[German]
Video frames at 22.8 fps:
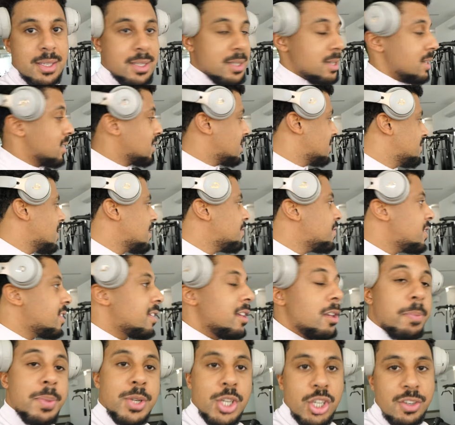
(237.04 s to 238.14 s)
gesagt, wer will
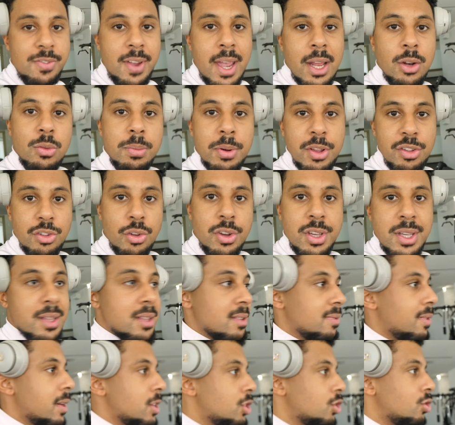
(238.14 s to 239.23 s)
sich beschweren über solche
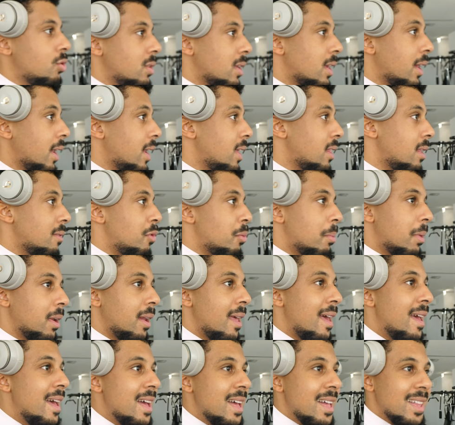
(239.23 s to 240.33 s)
zwei schönen Geräte, wo man
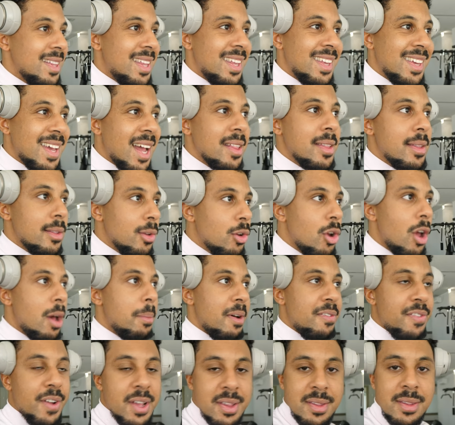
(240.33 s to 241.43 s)
den ganzen
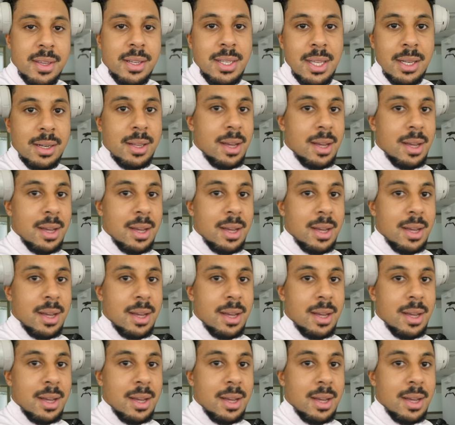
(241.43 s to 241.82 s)
Körper fast trainieren